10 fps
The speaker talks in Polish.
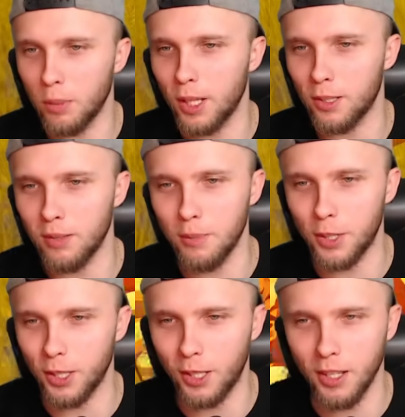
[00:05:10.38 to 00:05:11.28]
bardzo, mamy
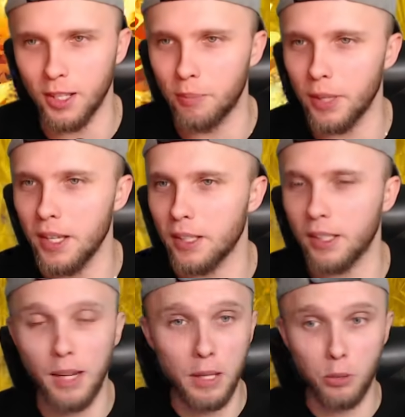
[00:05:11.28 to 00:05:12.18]
siekierę, pięknie.
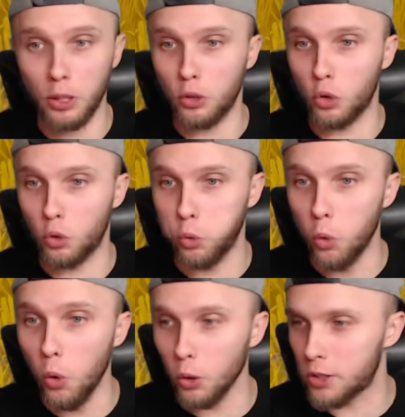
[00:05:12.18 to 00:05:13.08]
Teraz będę mógł ich
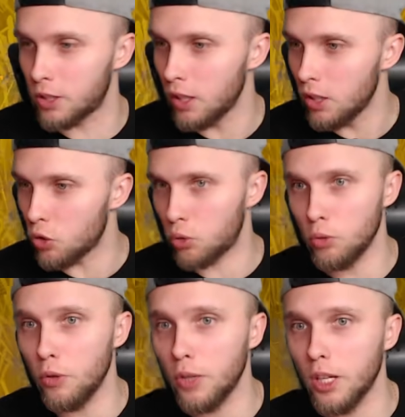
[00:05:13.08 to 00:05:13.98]
tłuc!
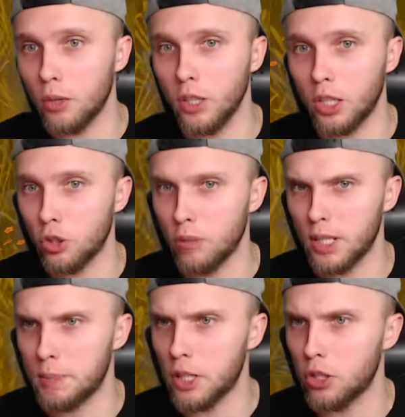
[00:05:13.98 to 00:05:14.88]
Człowieku, jak ja się
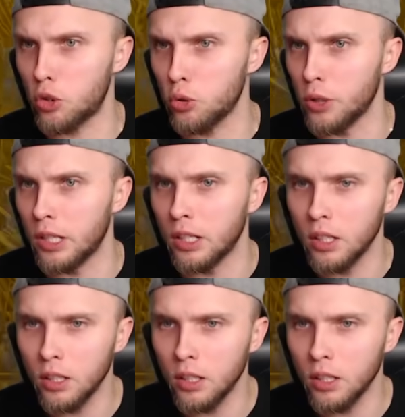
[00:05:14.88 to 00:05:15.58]
bezpiecznie czuję.